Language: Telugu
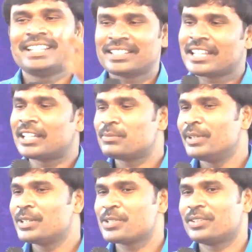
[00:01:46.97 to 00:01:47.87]
ఎంత
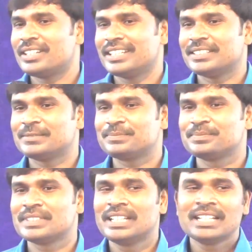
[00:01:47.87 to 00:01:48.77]
ఆత్మీయుడో చూడండి
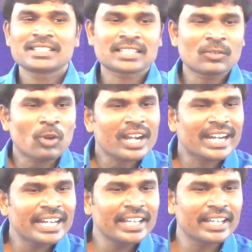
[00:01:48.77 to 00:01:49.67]
తను
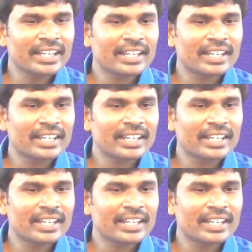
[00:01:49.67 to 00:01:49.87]
ఒక్కడే